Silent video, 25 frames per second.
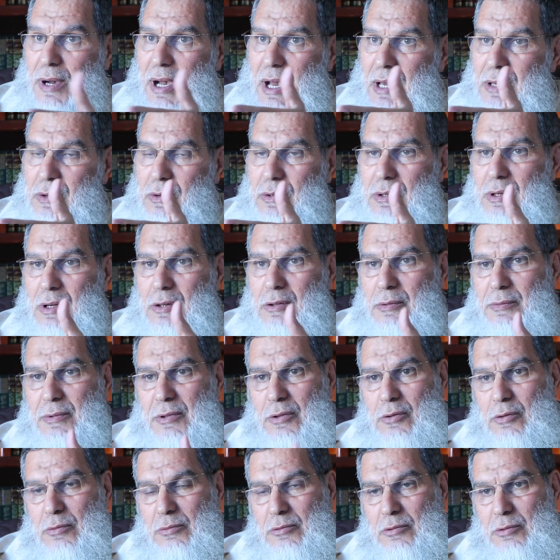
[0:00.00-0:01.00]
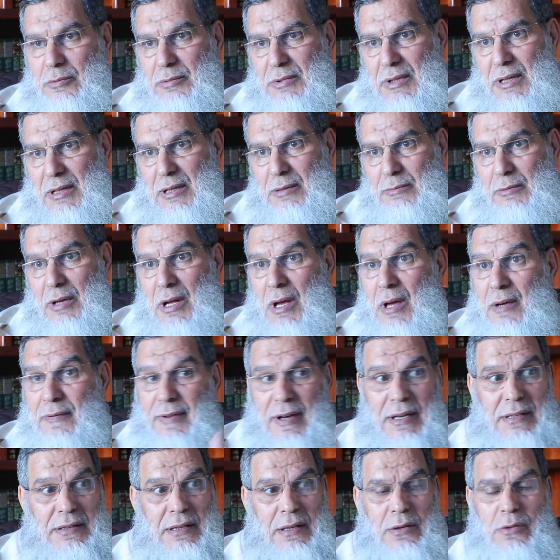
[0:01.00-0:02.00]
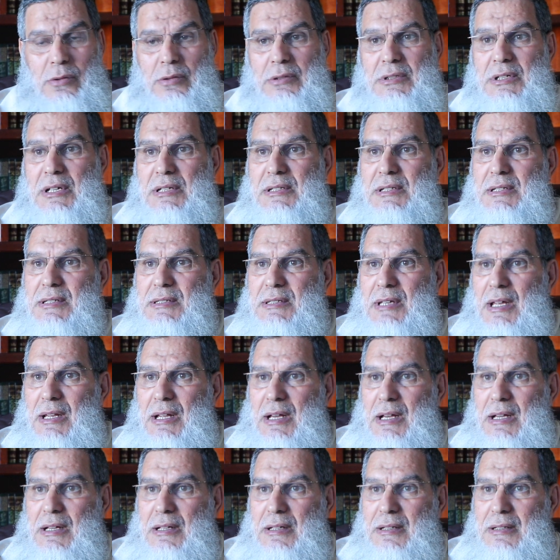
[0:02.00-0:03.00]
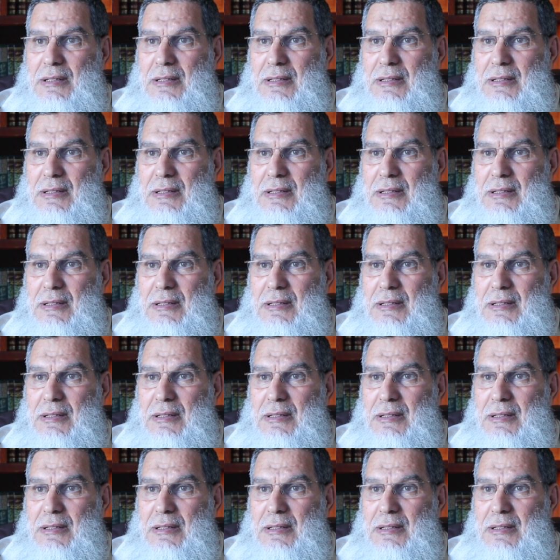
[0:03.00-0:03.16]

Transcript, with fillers: خير لكم إن كنتم تعلمون فإذا قضيت الصلاة